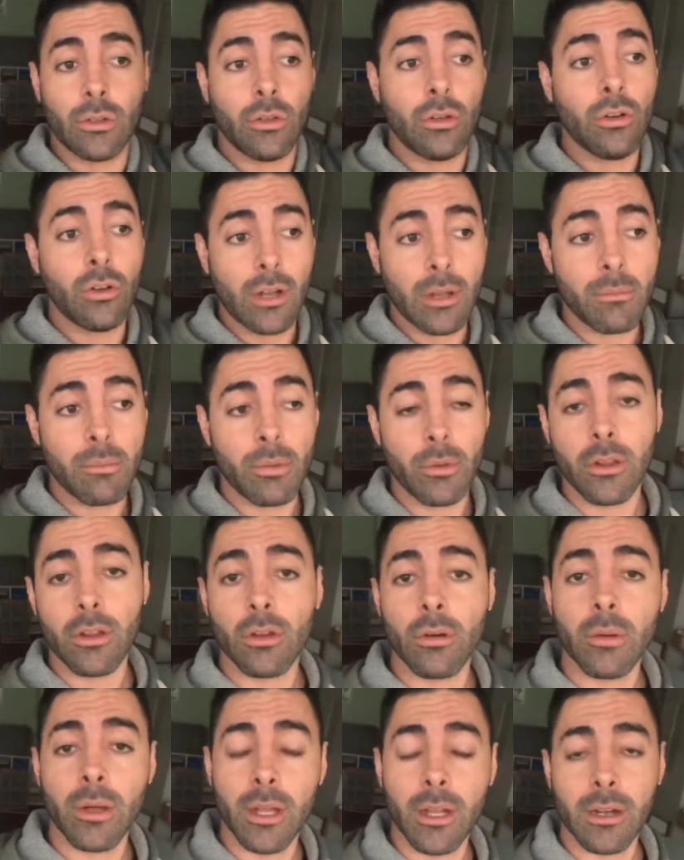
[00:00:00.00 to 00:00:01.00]
todo lo que han
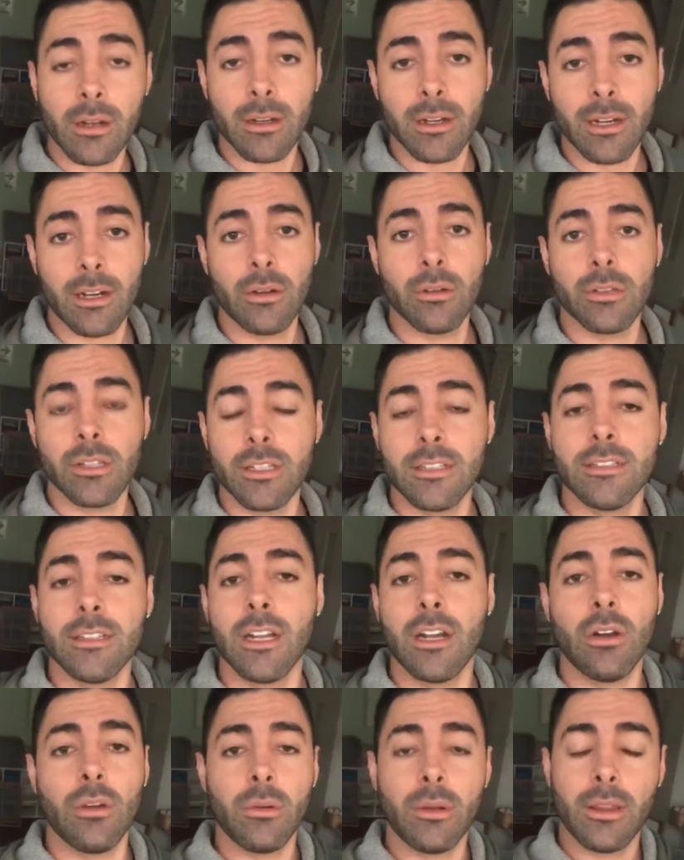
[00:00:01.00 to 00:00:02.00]
podido ver, las noticias,